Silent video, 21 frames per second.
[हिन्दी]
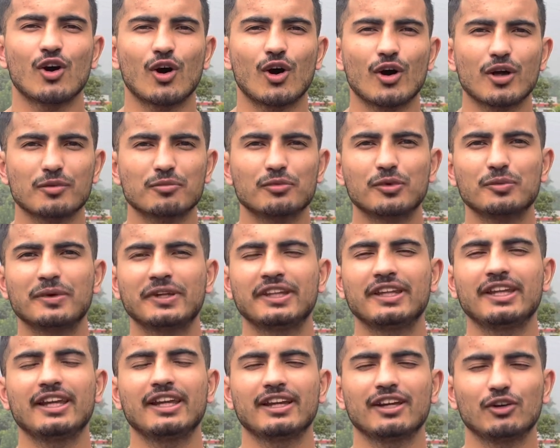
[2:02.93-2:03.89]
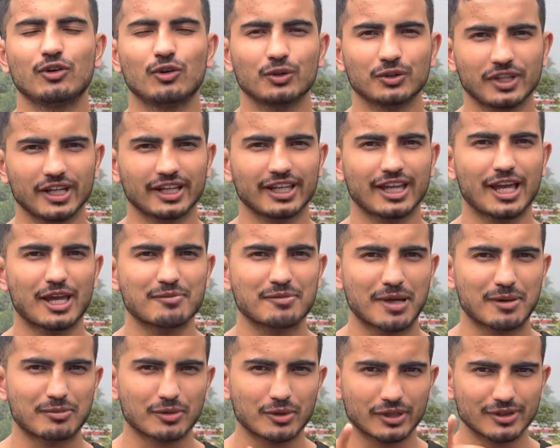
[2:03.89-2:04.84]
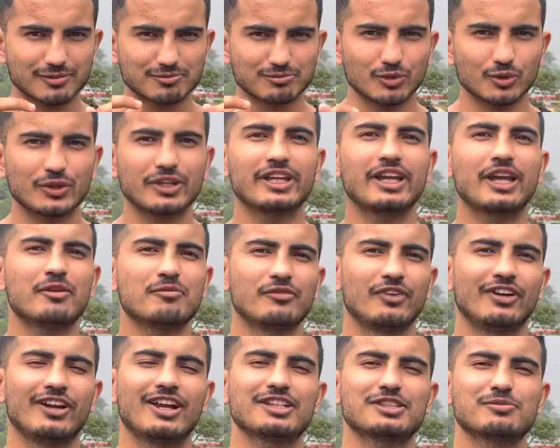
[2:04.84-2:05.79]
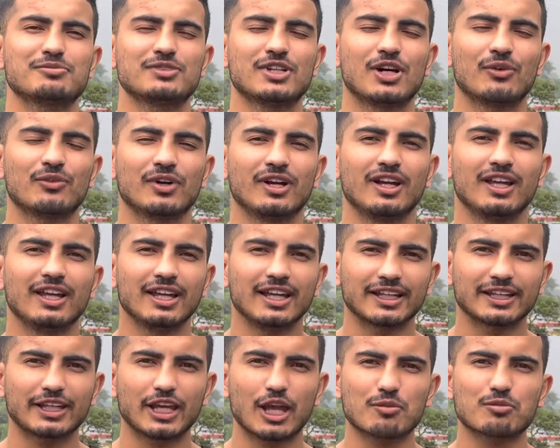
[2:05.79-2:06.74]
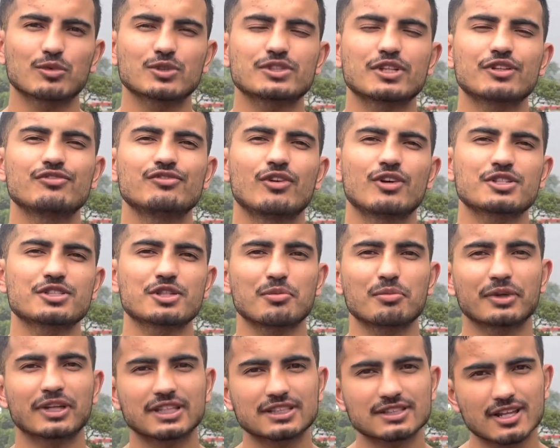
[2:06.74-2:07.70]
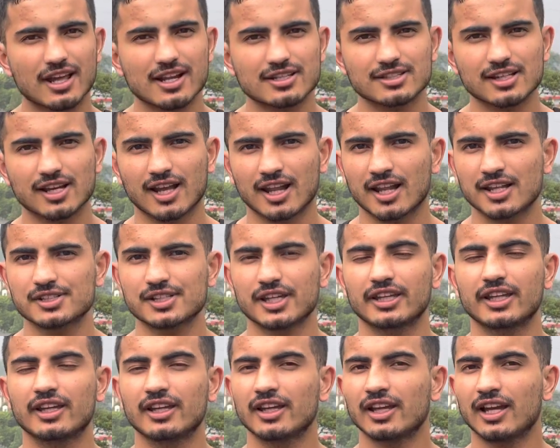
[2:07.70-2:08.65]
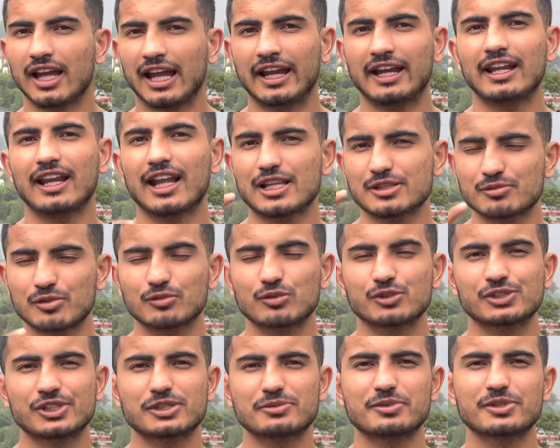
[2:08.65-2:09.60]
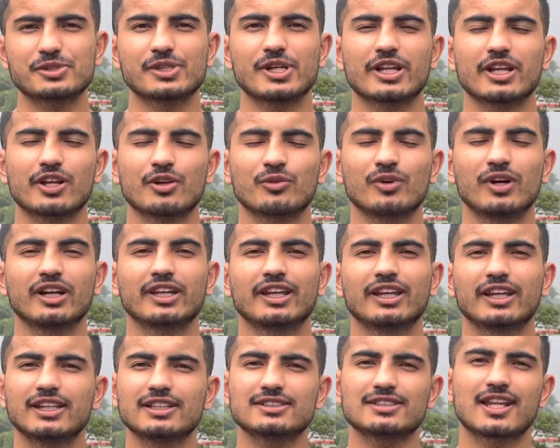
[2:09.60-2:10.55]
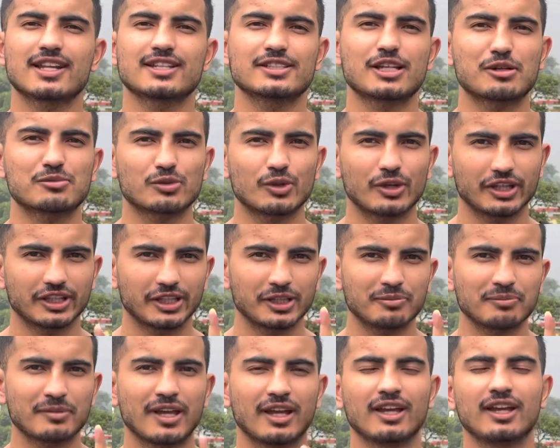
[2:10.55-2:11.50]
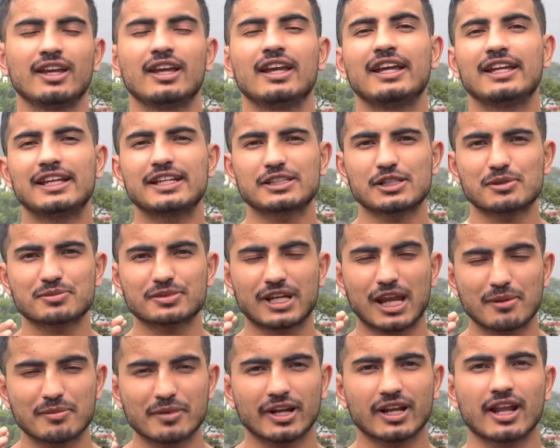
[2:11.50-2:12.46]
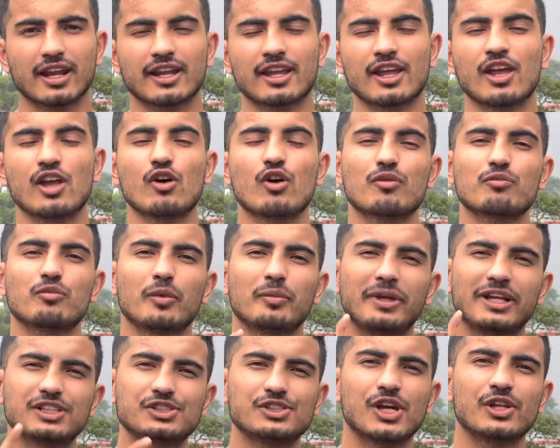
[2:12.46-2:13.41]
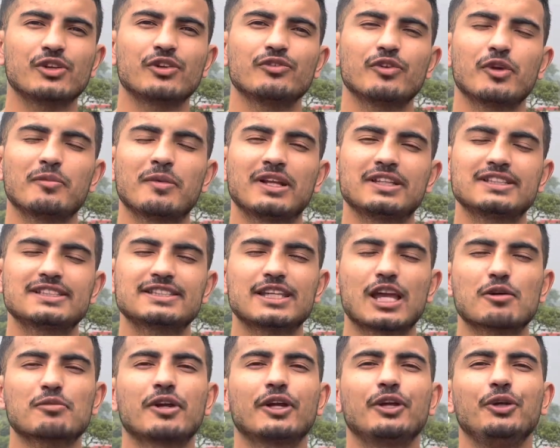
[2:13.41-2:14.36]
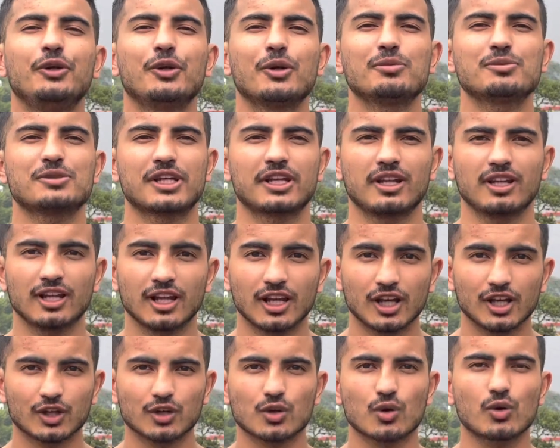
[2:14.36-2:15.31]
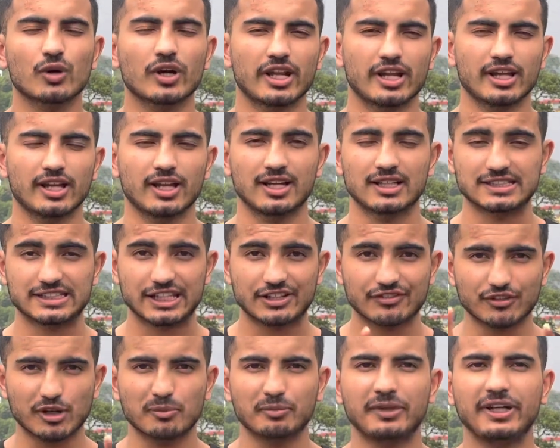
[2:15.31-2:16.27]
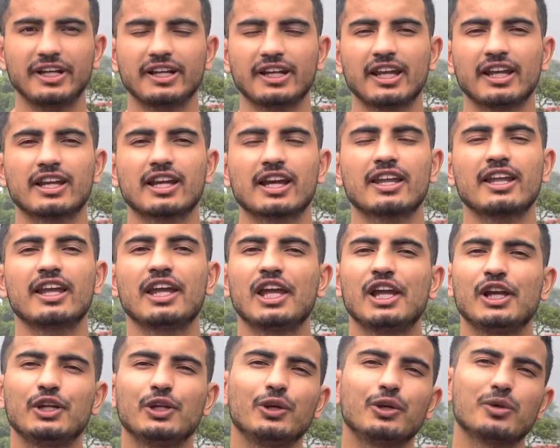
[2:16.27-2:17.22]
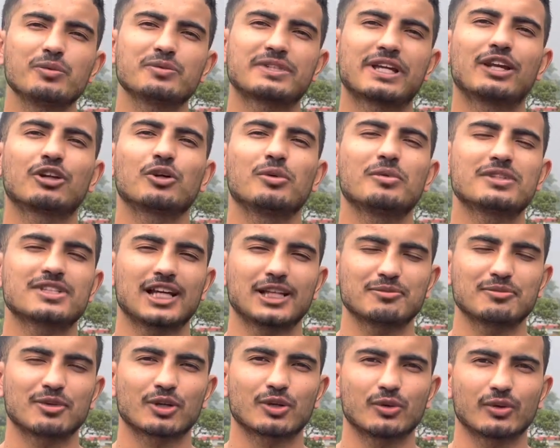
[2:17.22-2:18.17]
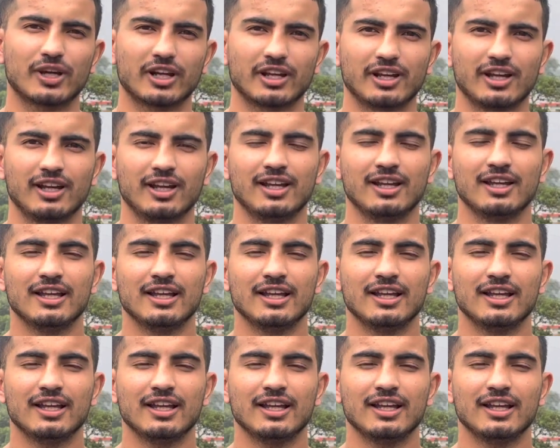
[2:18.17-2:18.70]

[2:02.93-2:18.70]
और वो बंदे होता क्या है मैं आपको पूरी गेम फंडा समझाऊंगा कि आपको सब फॉर सब किस तरह से करना चाहिए एंड लास्ट में वो चीज़ भी शेयर करूंगा कि किस तरह से आपको एक दिन में ये सब्सक्राइबर करने हैं और वो भी जनरल वे में जिससे आपका यूट्यूब चैनल ग्रो करेगा सिर्फ कंप्लीट नहीं करने यूट्यूब चैनल को भी साथ में ग्रो करना है